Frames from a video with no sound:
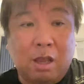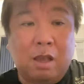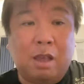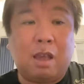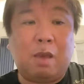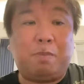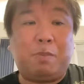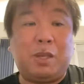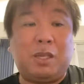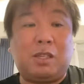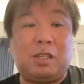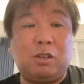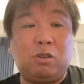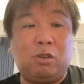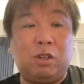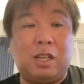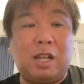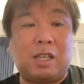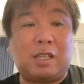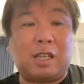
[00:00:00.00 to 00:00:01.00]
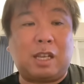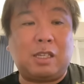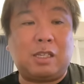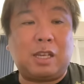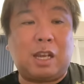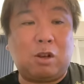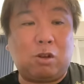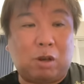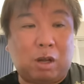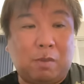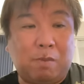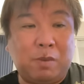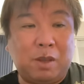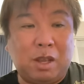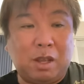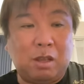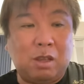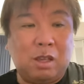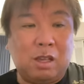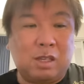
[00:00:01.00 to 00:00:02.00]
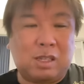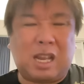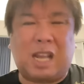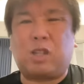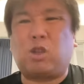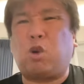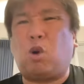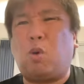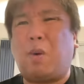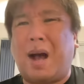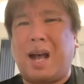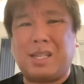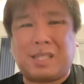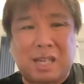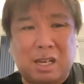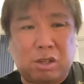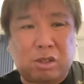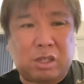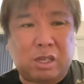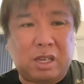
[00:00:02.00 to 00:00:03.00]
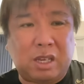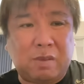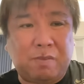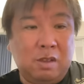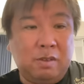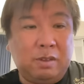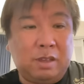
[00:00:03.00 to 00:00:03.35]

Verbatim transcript: えピッチングになったんじゃないのか。ね、佐藤は焦りすぎ。